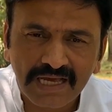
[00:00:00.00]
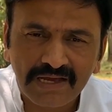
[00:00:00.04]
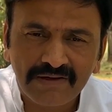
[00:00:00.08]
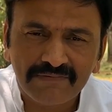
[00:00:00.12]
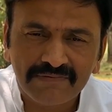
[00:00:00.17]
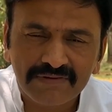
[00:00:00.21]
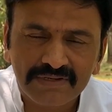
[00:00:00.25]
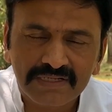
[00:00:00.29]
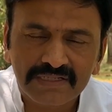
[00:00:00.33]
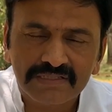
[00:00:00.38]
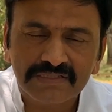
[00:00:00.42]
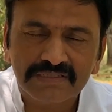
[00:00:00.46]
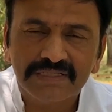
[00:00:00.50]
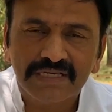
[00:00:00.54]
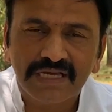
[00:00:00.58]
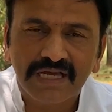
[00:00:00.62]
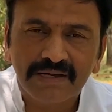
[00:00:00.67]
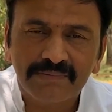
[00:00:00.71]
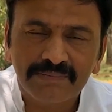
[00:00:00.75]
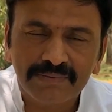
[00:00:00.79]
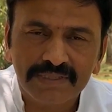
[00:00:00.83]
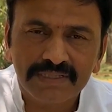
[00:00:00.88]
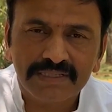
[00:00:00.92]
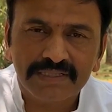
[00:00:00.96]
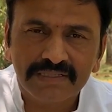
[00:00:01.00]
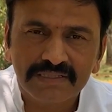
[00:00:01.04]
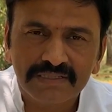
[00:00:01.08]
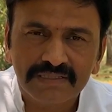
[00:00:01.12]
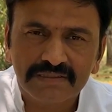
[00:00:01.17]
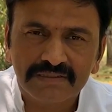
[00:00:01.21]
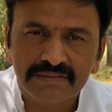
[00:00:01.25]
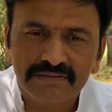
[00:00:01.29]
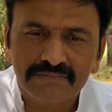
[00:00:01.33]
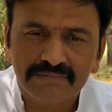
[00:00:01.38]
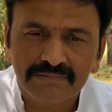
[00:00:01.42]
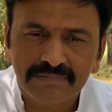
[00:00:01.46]
యావరేజ్ యాభై
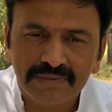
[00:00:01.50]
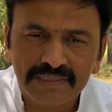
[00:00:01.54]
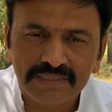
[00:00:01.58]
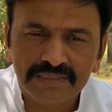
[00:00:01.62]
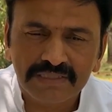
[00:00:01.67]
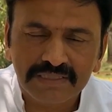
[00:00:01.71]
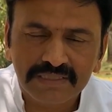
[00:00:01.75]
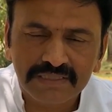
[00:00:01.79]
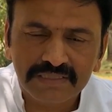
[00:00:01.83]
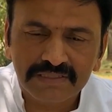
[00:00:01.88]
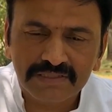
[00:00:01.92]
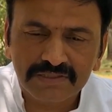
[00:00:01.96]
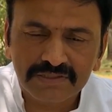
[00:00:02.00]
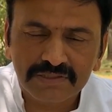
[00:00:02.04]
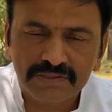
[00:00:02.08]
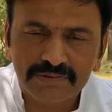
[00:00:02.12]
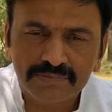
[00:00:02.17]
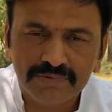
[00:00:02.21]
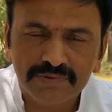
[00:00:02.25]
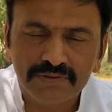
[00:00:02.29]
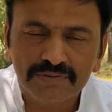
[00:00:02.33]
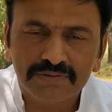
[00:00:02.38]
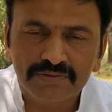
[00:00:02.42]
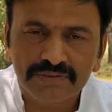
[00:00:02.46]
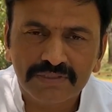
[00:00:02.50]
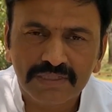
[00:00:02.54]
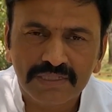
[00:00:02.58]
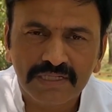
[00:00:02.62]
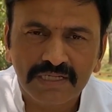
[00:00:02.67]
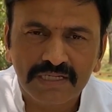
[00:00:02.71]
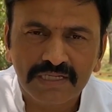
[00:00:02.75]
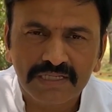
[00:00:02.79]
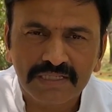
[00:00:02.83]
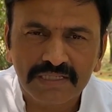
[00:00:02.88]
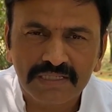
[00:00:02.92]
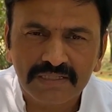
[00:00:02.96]
మందికి డిస్ట్రిబ్యూట్
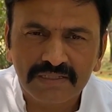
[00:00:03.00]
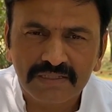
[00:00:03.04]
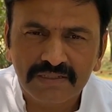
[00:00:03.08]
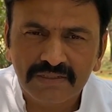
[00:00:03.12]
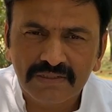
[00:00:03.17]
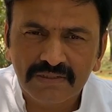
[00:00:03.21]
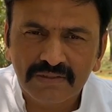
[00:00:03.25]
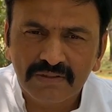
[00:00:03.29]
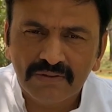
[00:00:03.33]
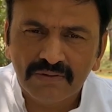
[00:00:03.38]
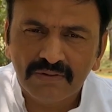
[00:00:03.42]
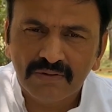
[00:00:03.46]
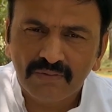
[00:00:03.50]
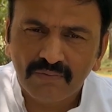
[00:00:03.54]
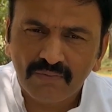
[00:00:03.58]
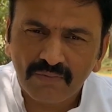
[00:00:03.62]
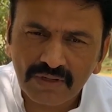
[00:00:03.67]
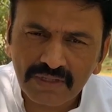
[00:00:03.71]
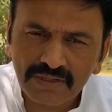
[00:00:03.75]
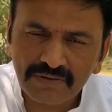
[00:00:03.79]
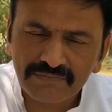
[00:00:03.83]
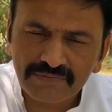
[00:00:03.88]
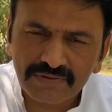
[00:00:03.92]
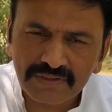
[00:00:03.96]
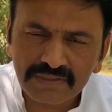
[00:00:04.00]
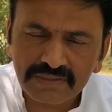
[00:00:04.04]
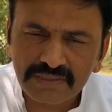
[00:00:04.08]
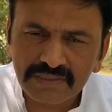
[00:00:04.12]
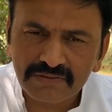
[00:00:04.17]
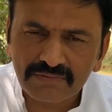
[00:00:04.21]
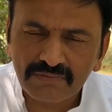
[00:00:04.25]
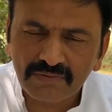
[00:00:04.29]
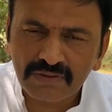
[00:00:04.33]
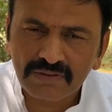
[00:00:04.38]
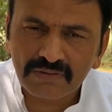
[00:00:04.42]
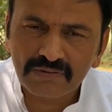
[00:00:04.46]
చేయాలి ఒక
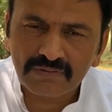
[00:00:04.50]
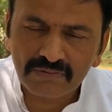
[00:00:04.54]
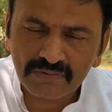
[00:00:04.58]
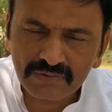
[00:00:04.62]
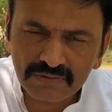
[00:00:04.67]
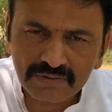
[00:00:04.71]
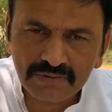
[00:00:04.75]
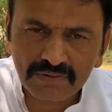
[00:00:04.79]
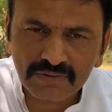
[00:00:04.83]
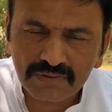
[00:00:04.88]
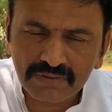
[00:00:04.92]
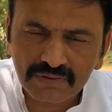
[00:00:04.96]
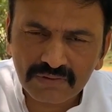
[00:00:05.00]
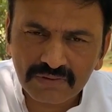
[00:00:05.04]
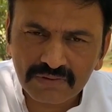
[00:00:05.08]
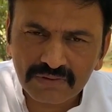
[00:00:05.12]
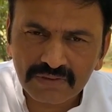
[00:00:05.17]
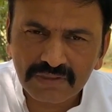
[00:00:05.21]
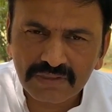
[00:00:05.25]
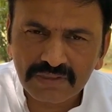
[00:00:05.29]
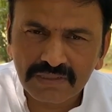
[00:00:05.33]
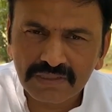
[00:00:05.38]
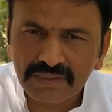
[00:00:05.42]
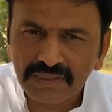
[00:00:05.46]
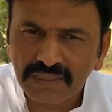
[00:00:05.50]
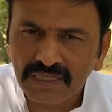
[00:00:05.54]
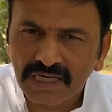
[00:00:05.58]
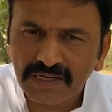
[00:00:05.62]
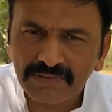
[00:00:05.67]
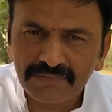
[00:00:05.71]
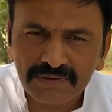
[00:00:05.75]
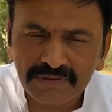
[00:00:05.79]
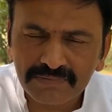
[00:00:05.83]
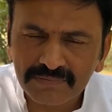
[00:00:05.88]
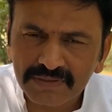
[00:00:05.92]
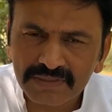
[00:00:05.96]
వ్యక్తి ఒక రోజులో
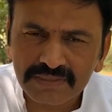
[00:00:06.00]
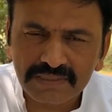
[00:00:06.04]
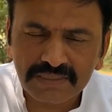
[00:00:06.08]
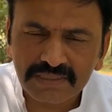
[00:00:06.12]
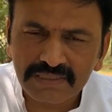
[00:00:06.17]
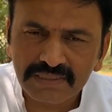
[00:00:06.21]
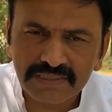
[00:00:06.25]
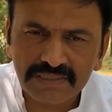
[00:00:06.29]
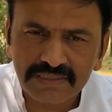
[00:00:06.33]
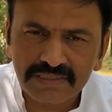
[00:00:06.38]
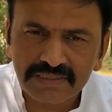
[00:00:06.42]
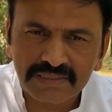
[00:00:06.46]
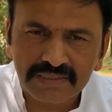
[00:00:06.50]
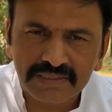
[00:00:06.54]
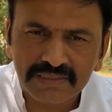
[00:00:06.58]
యాభై మందికి